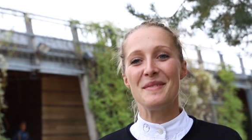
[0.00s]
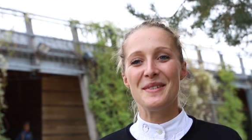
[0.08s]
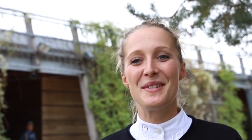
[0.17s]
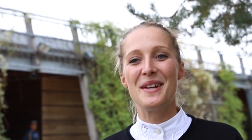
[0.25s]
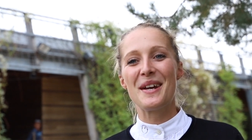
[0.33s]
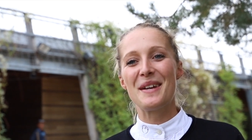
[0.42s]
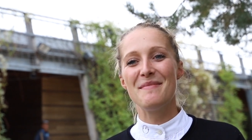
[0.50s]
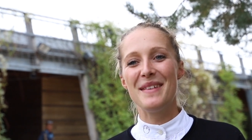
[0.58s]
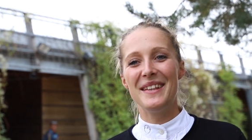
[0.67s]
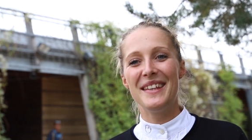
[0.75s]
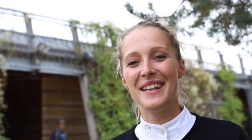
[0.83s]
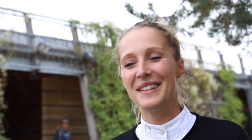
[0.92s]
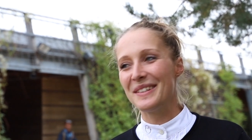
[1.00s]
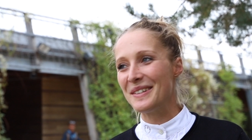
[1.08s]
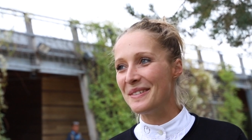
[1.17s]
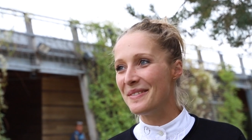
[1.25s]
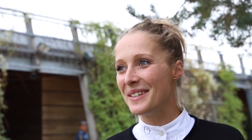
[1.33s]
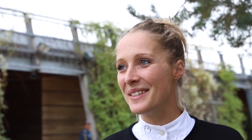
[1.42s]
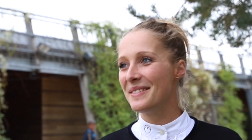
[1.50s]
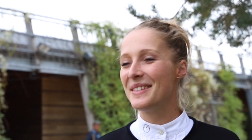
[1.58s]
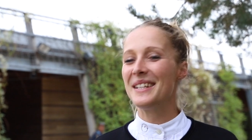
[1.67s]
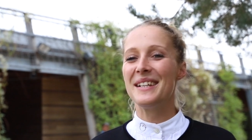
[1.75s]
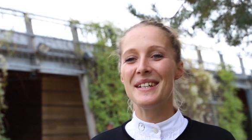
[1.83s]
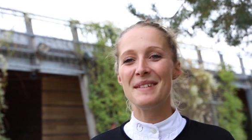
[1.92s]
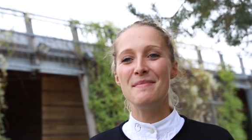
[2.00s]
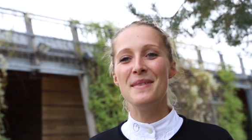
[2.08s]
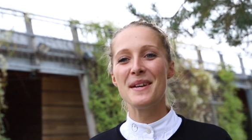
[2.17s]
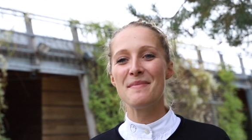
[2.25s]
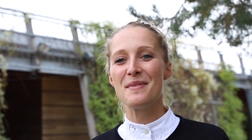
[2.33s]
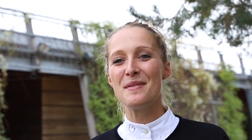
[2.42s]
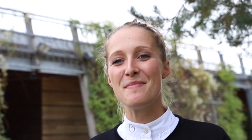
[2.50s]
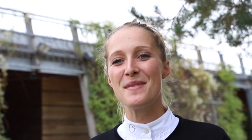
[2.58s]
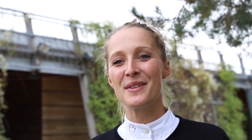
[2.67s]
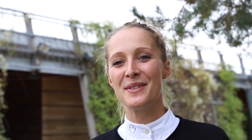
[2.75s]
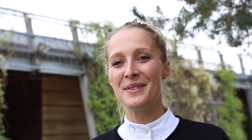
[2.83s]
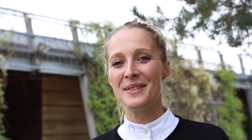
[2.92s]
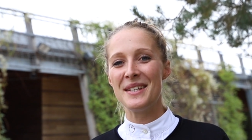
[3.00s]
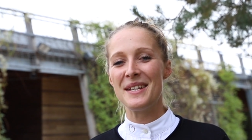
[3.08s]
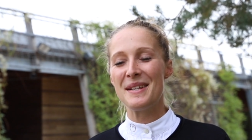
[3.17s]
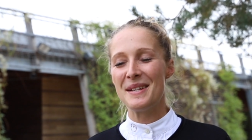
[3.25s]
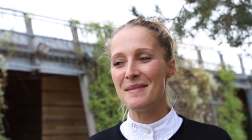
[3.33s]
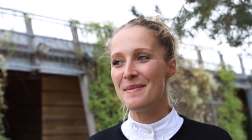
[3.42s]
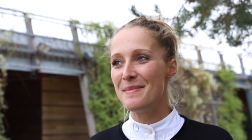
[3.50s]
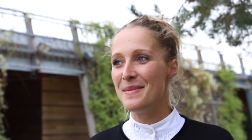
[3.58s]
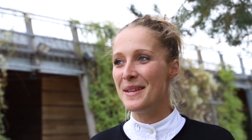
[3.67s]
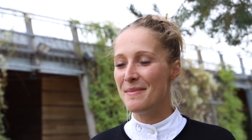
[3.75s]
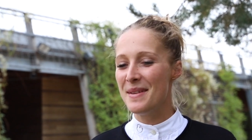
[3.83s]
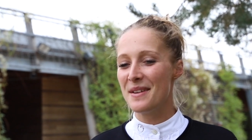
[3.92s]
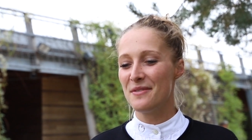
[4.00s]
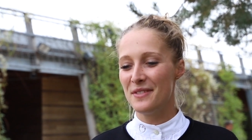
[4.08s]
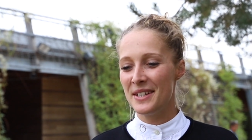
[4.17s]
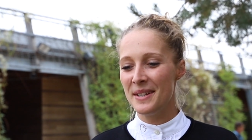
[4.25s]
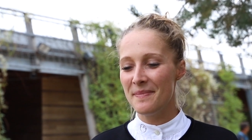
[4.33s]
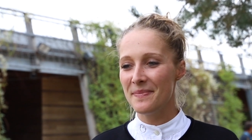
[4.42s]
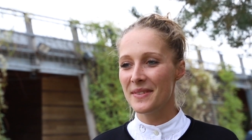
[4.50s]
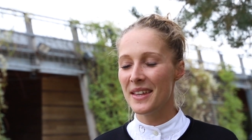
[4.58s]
mesure 1m80, il est bien proportionné et bien fait.